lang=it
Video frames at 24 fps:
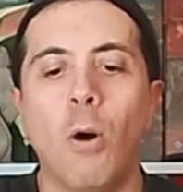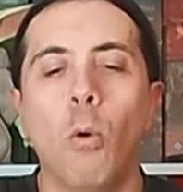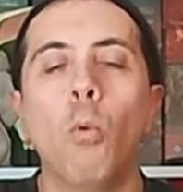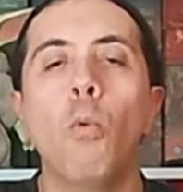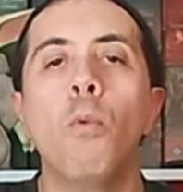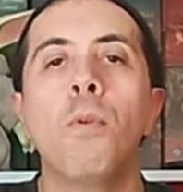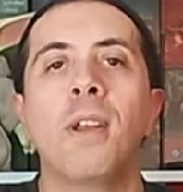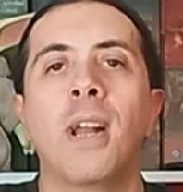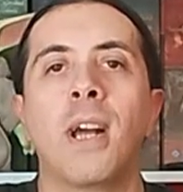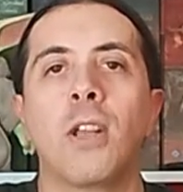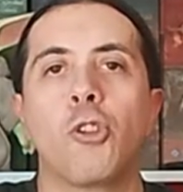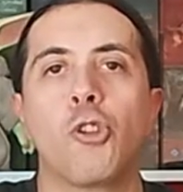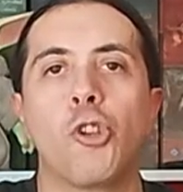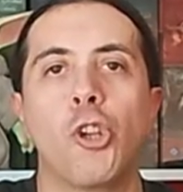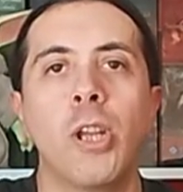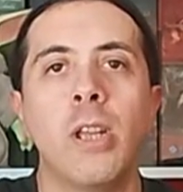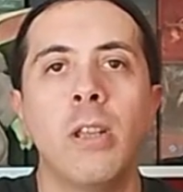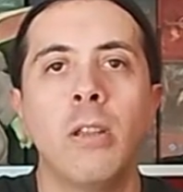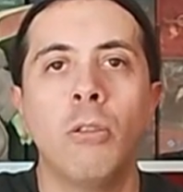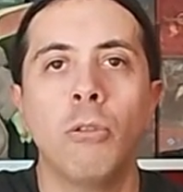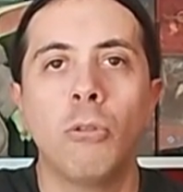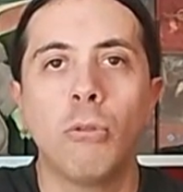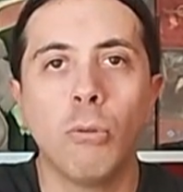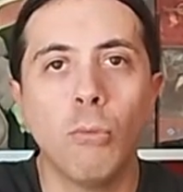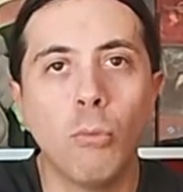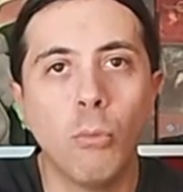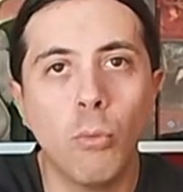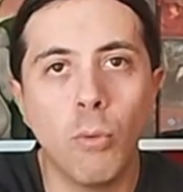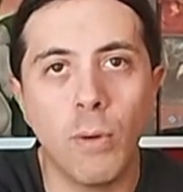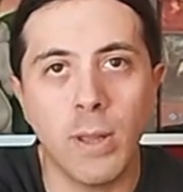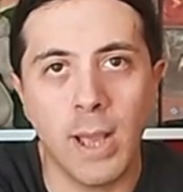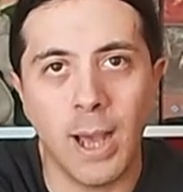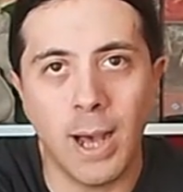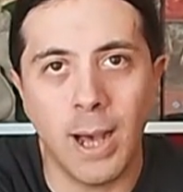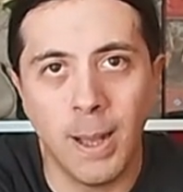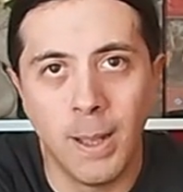una
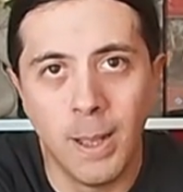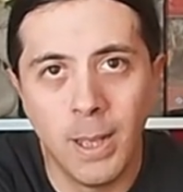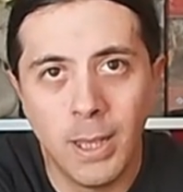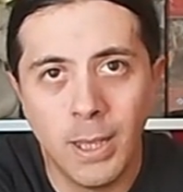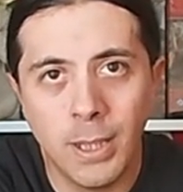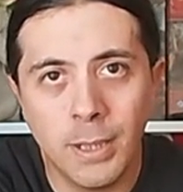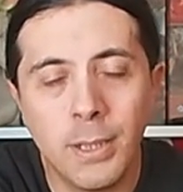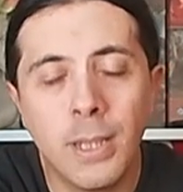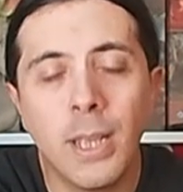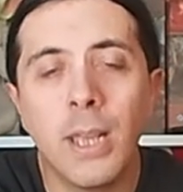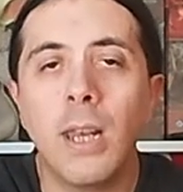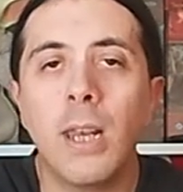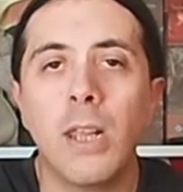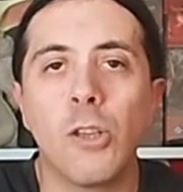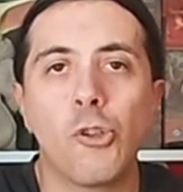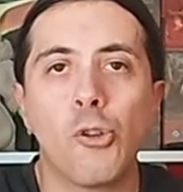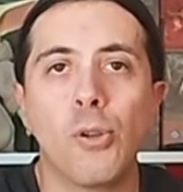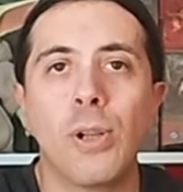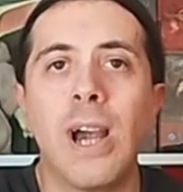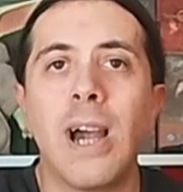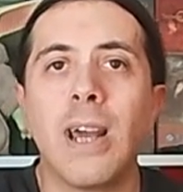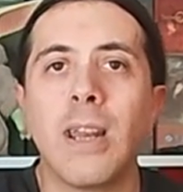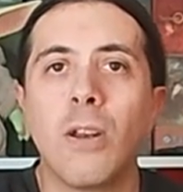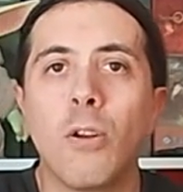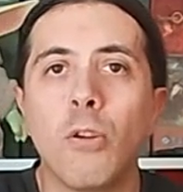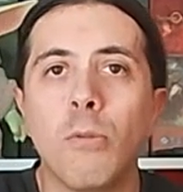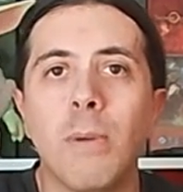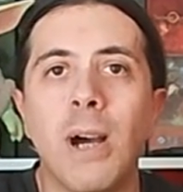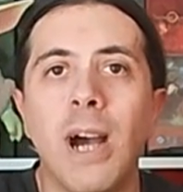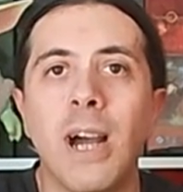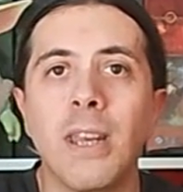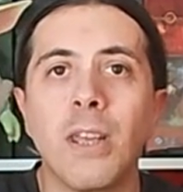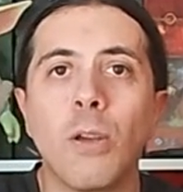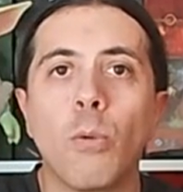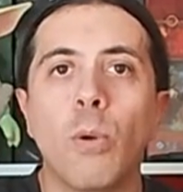centuria di legionari romani,